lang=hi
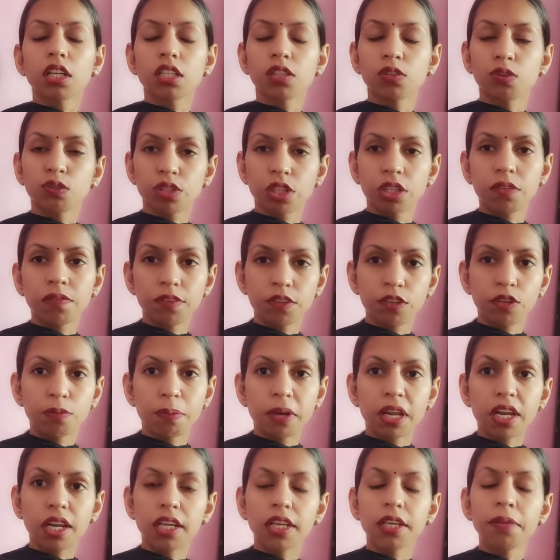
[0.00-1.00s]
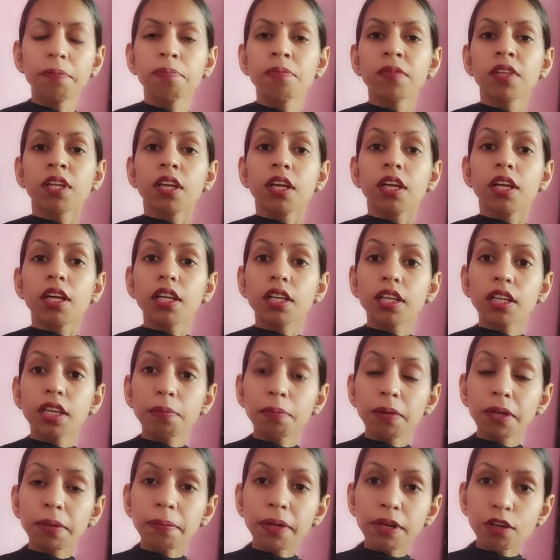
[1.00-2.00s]
दो तीन वीडियो पहले ही कि
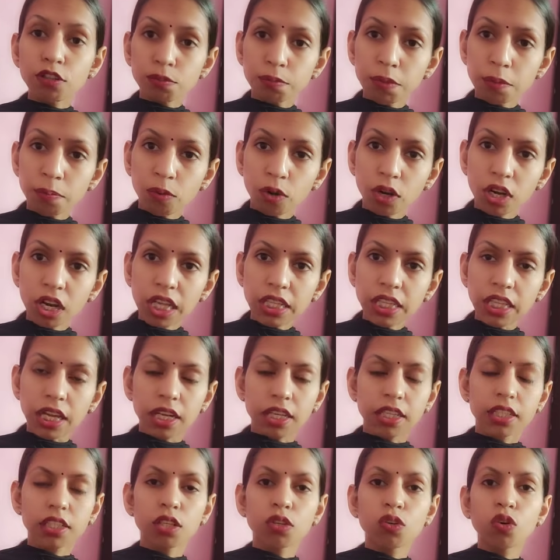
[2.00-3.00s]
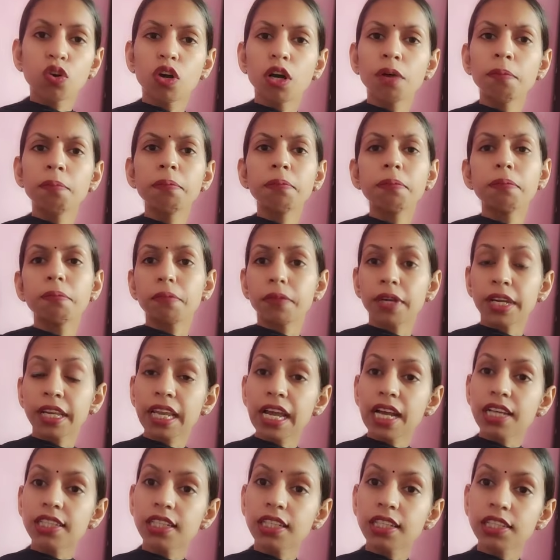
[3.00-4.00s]
भाई मैंने उसमें बोला था कि देखो हम
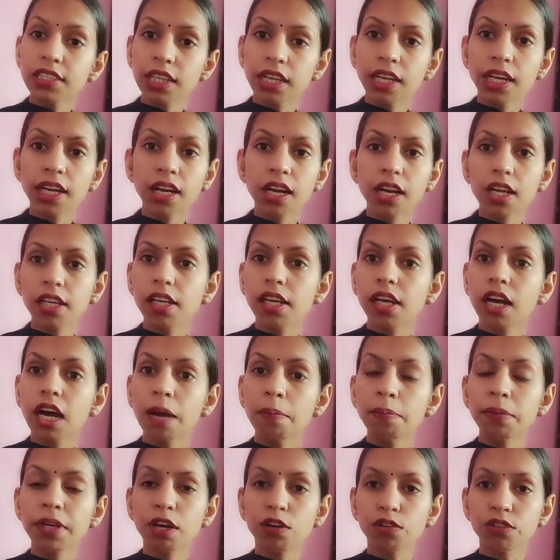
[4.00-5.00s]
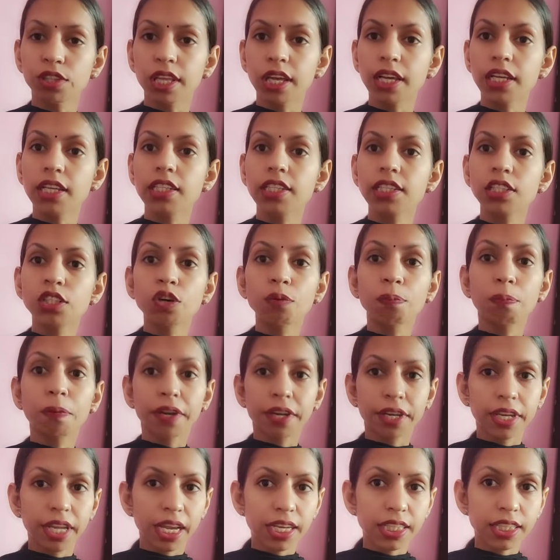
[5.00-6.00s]
रिएक्शन चैनल का काम क्या होता है किसी के ऊपर
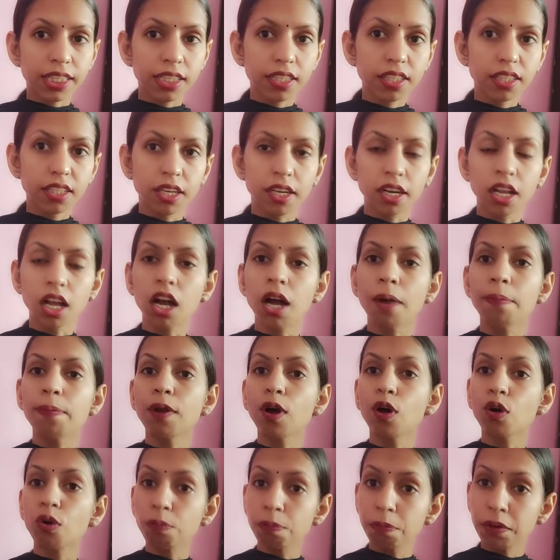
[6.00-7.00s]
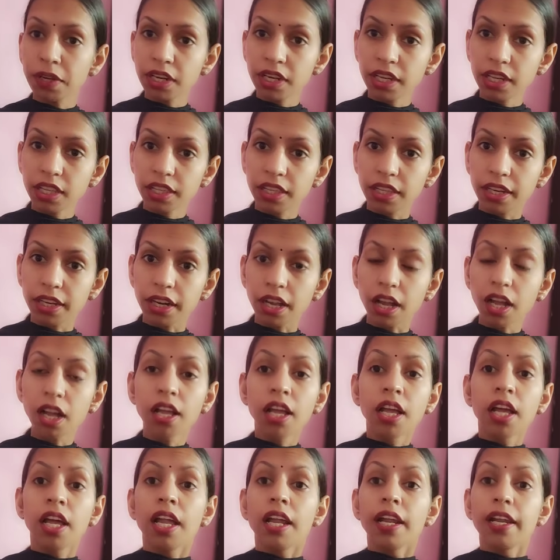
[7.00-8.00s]
रिएक्शन देना अपना ओपिनियन देना
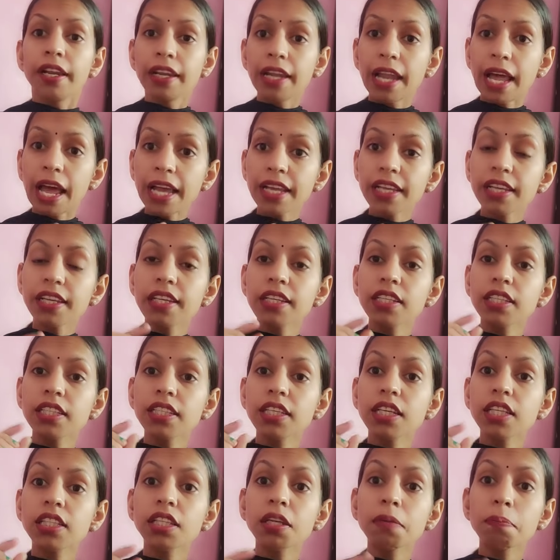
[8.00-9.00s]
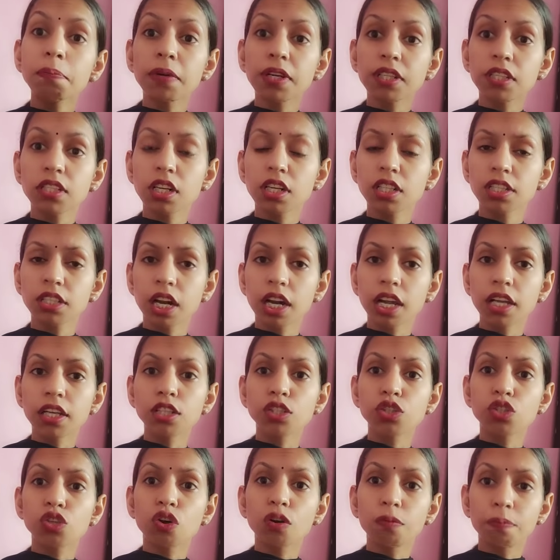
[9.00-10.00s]
न कि किसी की इतनी पर्सनल जाना
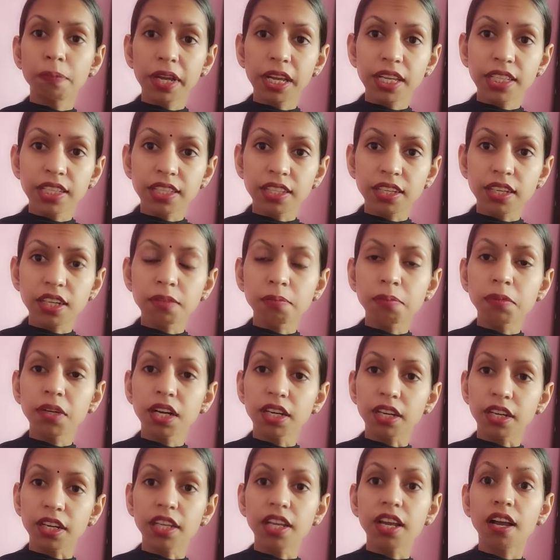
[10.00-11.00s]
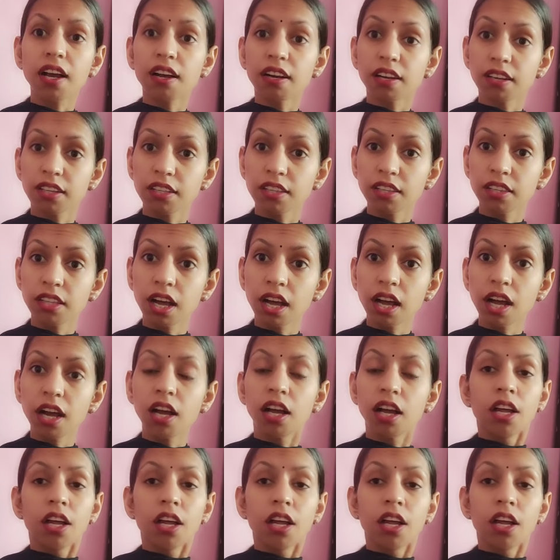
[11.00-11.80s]
किसी को बेशरम घटिया गंदा